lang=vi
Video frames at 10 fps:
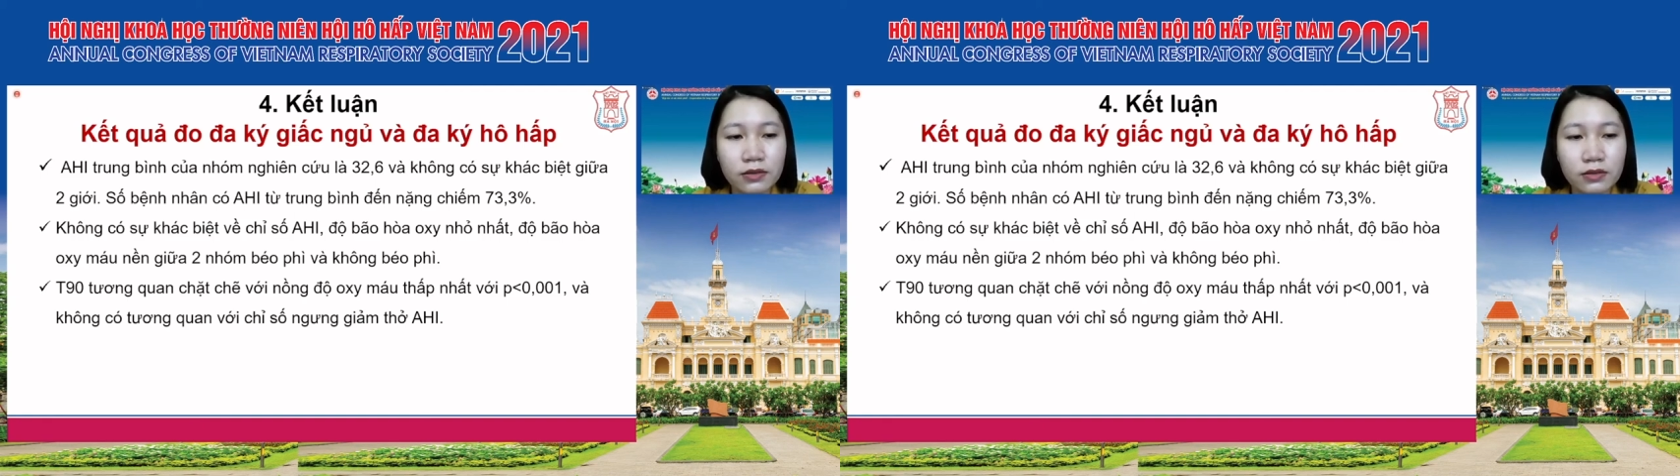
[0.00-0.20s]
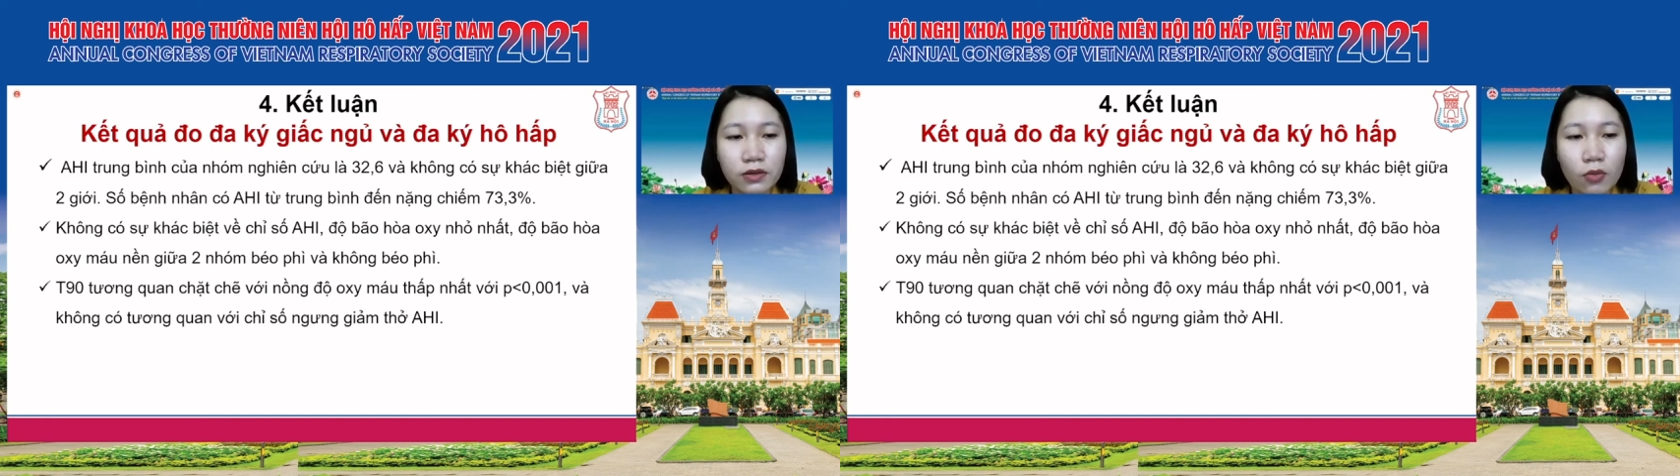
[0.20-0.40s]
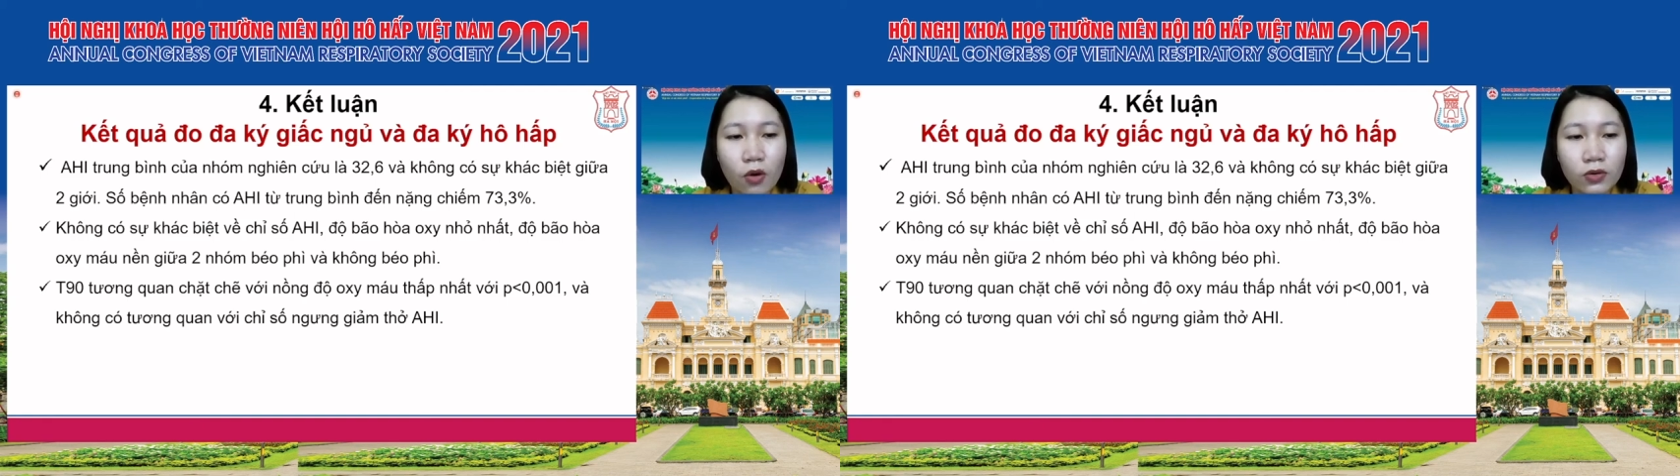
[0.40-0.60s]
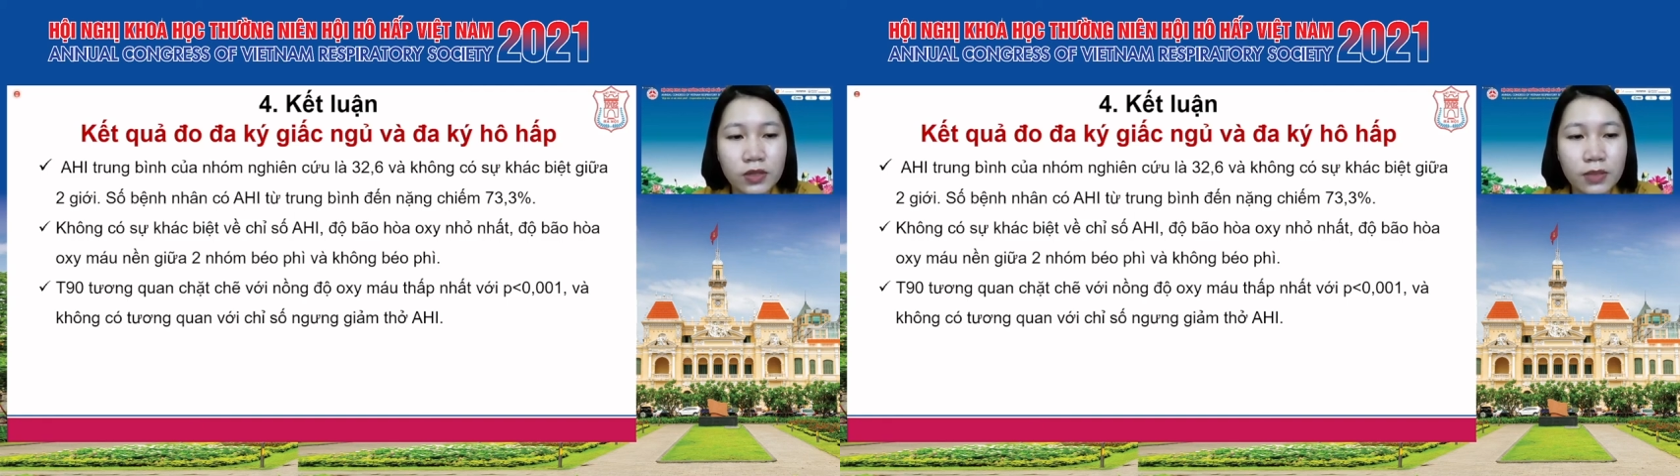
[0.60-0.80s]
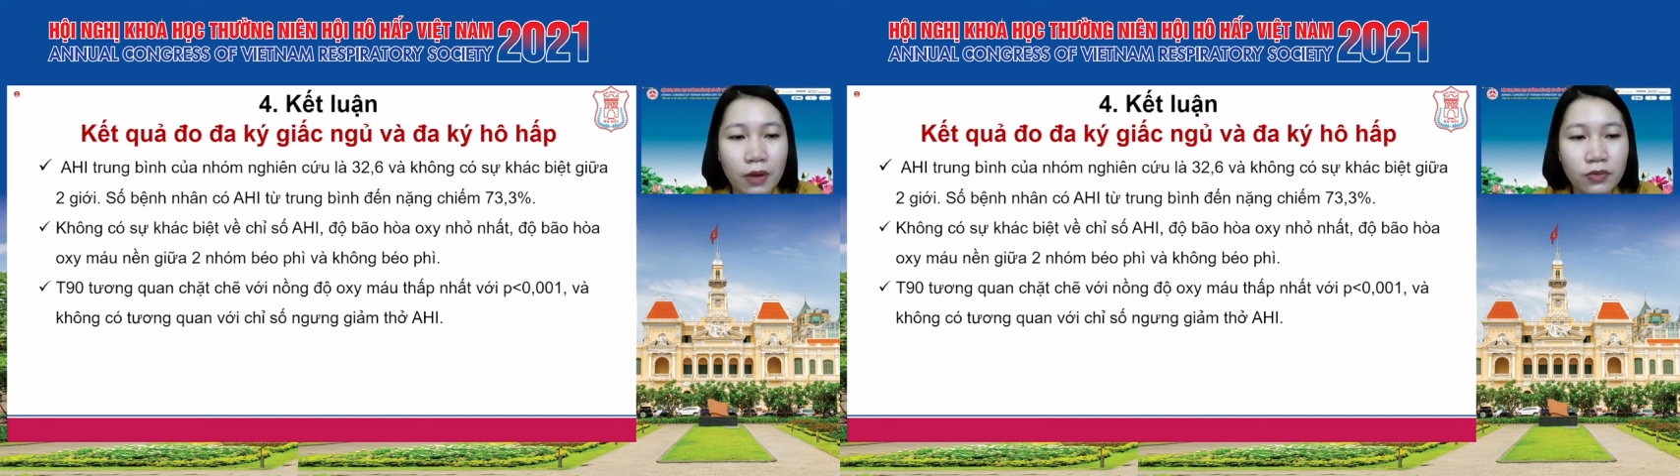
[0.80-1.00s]
nồng độ
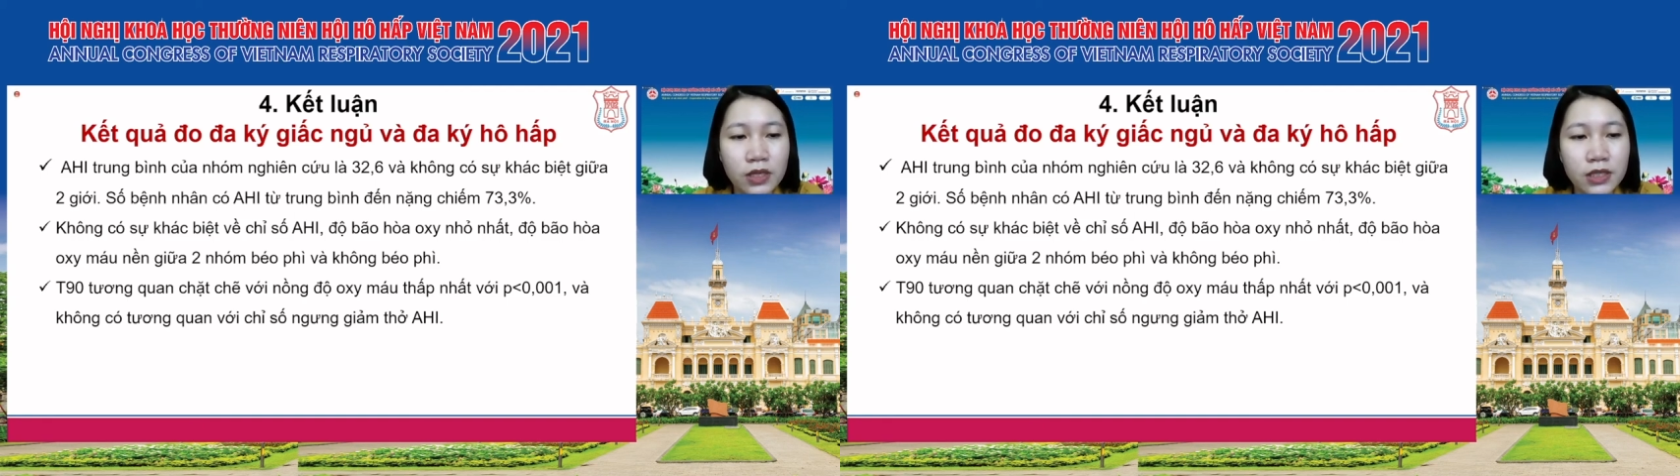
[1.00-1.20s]
oxy máu dưới